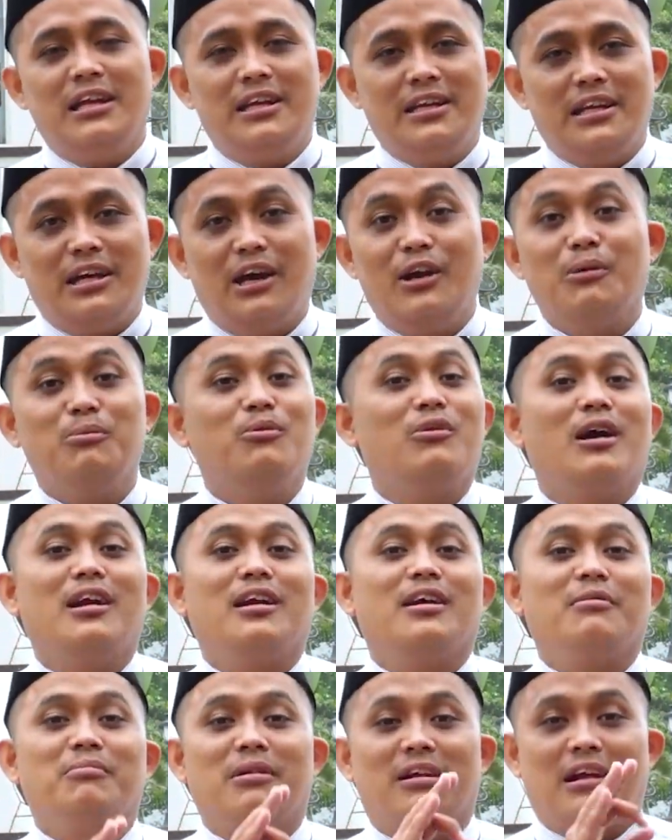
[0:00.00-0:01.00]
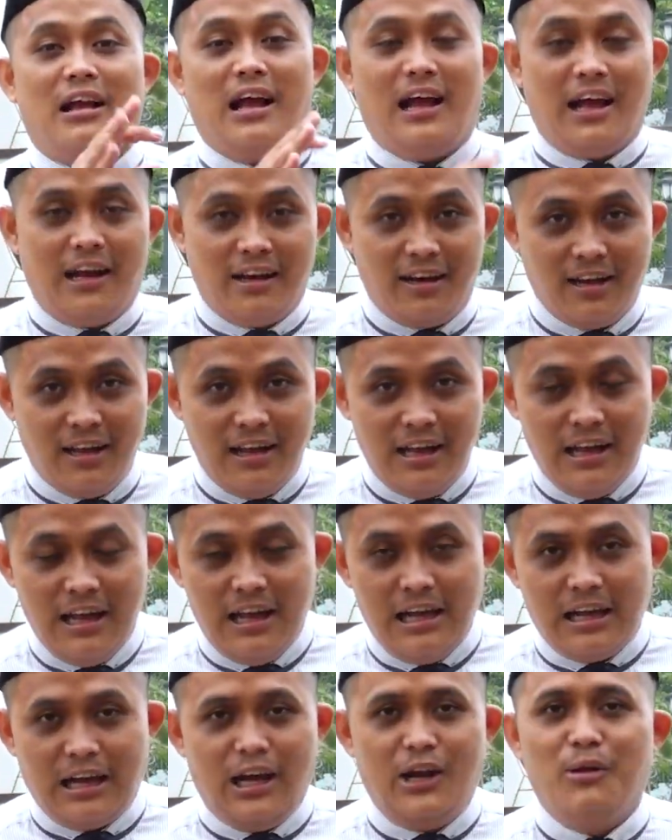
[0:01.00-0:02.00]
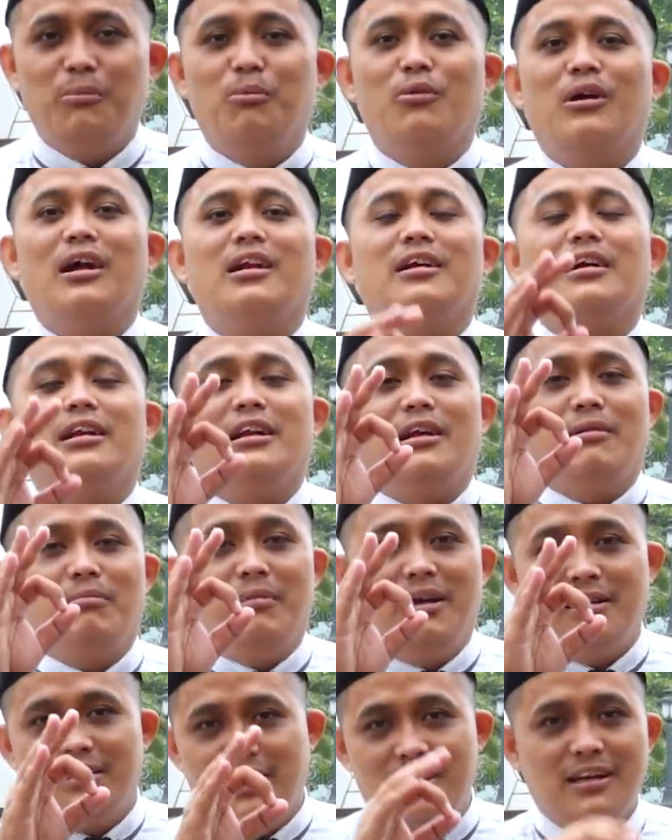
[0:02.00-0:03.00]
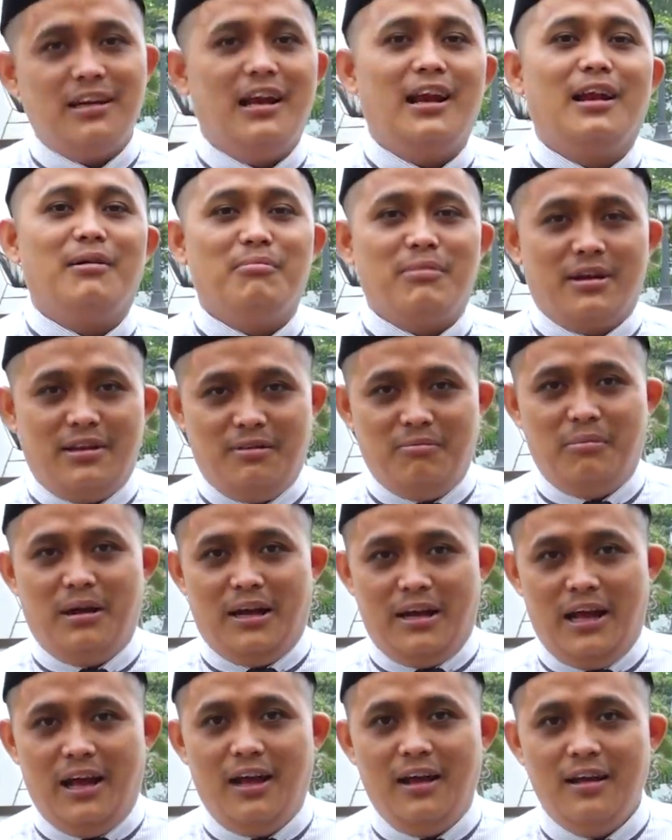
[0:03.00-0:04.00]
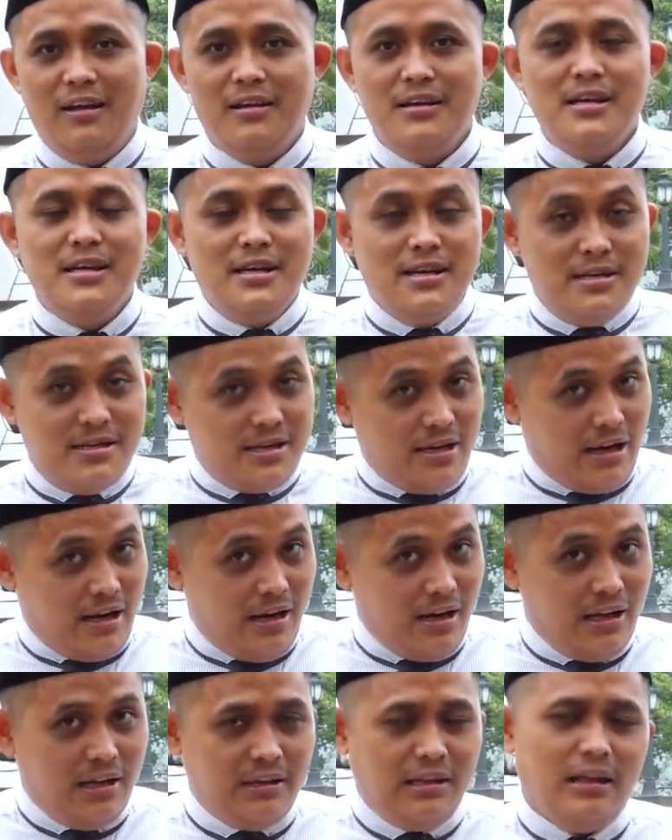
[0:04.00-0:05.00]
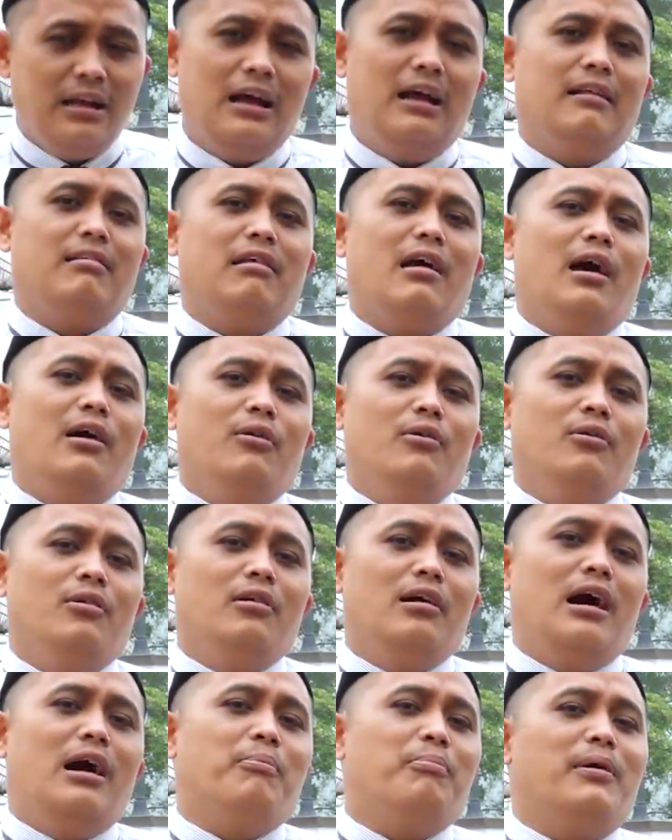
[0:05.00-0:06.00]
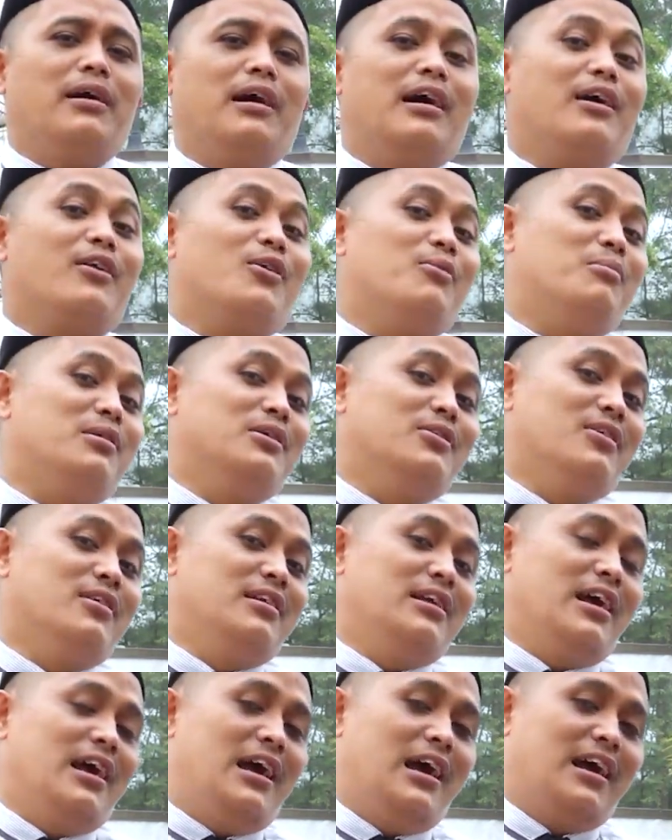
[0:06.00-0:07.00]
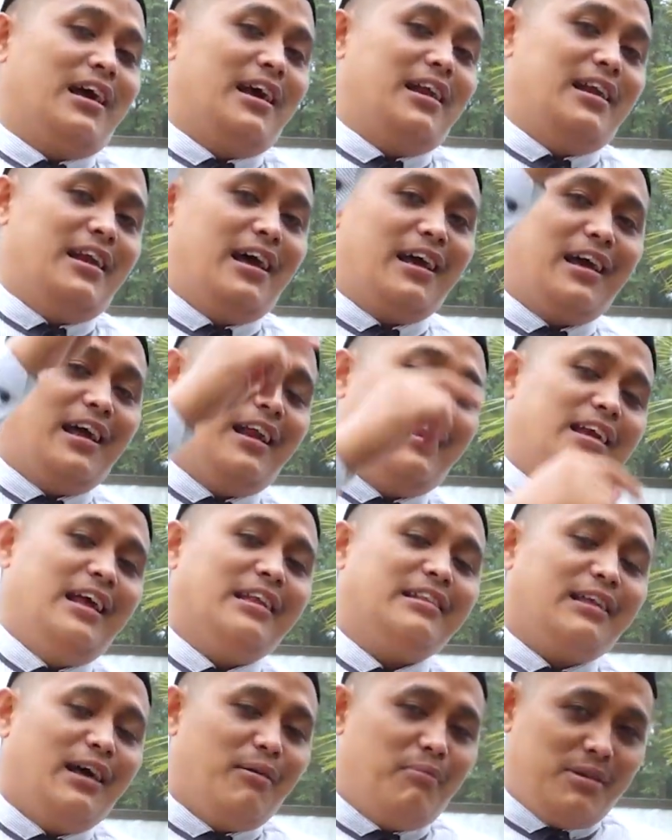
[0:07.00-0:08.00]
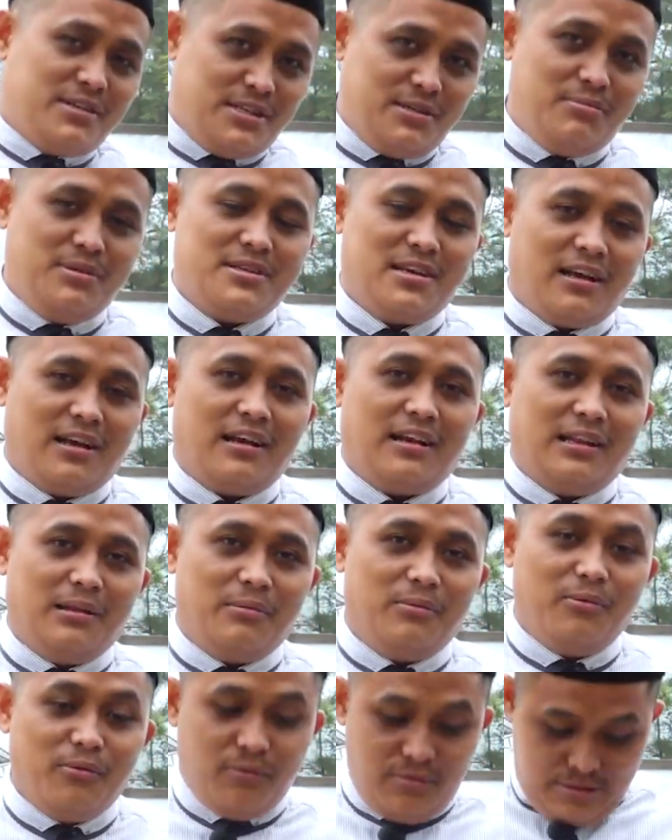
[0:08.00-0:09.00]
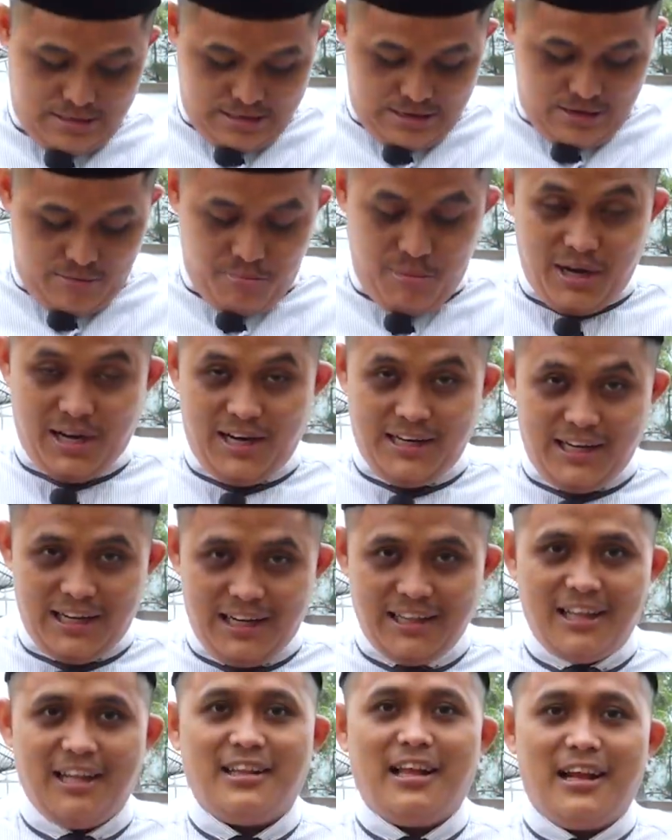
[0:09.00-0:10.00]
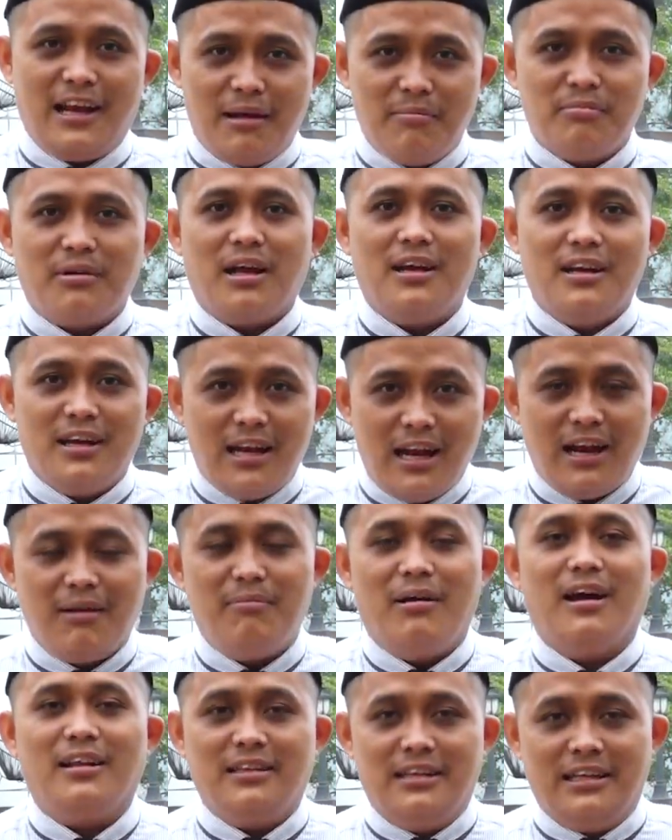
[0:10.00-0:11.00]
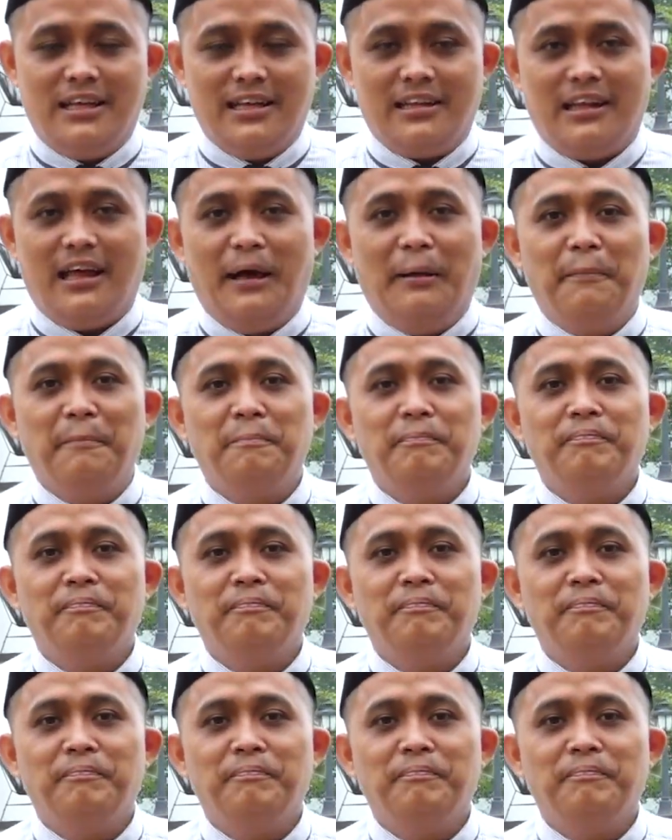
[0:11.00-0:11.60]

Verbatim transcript: ini kalau bukan keberkahan, kalau bukan kenikmatan di dalam beribadah? Karena kita nggak tahu apakah Ramadan yang akan datang masih bisa ketemu. Makanya kita tanamkan di dalam hati kita,